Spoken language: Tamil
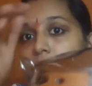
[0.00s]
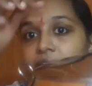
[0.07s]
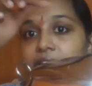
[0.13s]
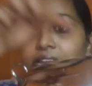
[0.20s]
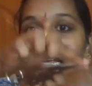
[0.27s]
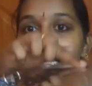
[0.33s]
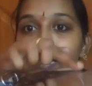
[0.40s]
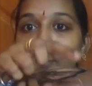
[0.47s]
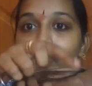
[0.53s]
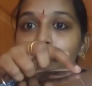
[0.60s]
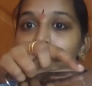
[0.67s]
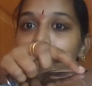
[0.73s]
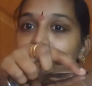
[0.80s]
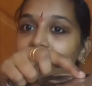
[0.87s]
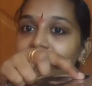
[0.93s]
இருக்குது இதோட
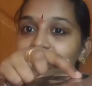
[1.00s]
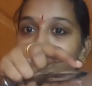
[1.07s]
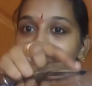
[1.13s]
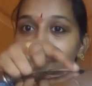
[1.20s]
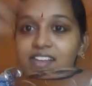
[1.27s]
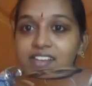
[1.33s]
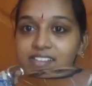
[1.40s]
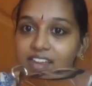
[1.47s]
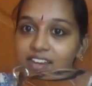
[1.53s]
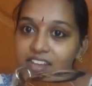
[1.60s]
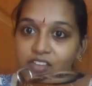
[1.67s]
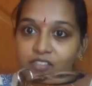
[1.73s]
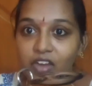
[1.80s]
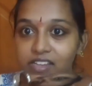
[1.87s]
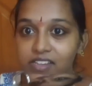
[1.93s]
மேலே வந்து எனக்கு தனியாக
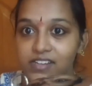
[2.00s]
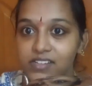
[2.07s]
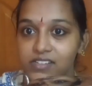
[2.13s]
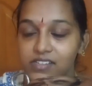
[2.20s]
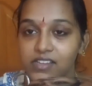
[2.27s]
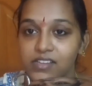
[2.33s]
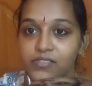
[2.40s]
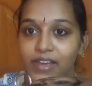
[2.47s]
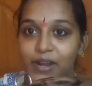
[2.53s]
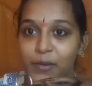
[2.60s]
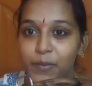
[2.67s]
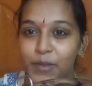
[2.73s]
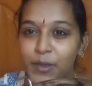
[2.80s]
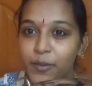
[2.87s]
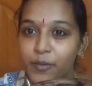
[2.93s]
வந்துட்டு இருந்தது வரப்பு
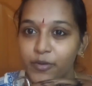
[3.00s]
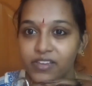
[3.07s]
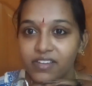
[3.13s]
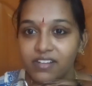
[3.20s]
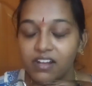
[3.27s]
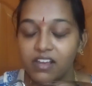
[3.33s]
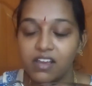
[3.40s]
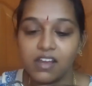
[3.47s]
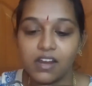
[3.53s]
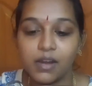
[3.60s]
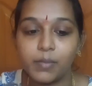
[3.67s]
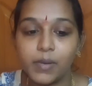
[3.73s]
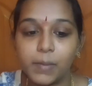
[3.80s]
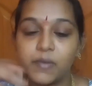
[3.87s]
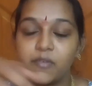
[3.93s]
கொரியரில்
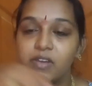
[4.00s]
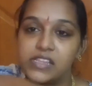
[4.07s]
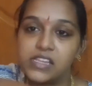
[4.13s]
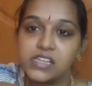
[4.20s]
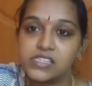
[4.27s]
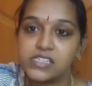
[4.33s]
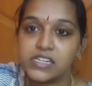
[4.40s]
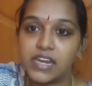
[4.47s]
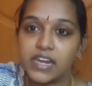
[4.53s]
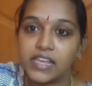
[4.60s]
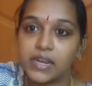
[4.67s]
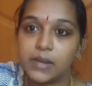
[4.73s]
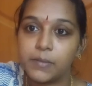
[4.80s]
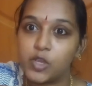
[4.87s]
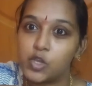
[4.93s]
அனுப்புகிறப்ப வந்துடுச்சு நினைக்கிறேன்
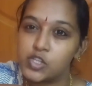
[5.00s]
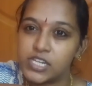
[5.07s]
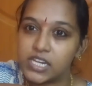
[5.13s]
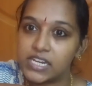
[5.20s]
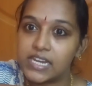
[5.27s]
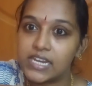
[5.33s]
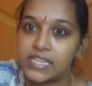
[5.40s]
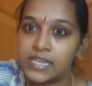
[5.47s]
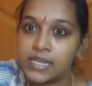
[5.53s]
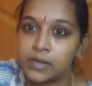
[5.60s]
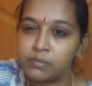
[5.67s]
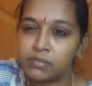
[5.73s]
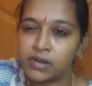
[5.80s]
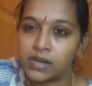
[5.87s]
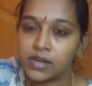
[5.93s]
பிகாஸ் வெளியிலேருந்து
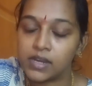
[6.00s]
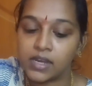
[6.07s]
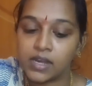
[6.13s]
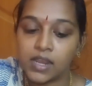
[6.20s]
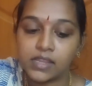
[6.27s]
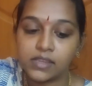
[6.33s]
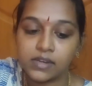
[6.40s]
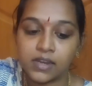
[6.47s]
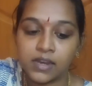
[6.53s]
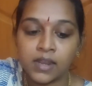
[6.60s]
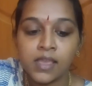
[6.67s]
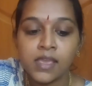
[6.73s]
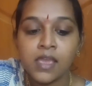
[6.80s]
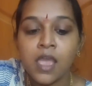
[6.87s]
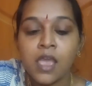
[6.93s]
அனுப்புகிறாங்க இல்லைங்களா அதனால்
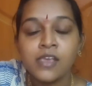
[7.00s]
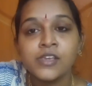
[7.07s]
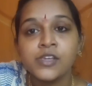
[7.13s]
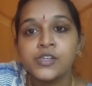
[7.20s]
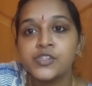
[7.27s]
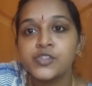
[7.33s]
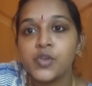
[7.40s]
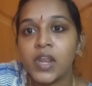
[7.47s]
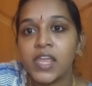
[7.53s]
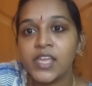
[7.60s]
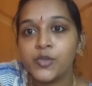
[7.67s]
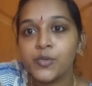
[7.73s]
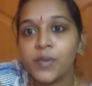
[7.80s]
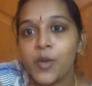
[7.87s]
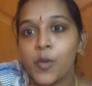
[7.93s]
ஸோ ஆனால்
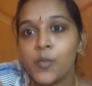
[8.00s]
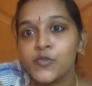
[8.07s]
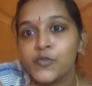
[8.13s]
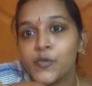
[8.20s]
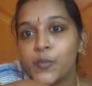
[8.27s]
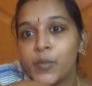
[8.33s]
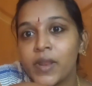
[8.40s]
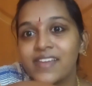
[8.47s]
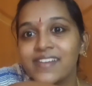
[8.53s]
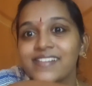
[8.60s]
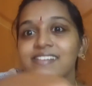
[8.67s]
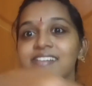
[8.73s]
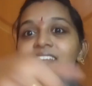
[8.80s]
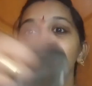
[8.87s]
இதுவுமே ரொம்ப சூப்பராக இருக்குது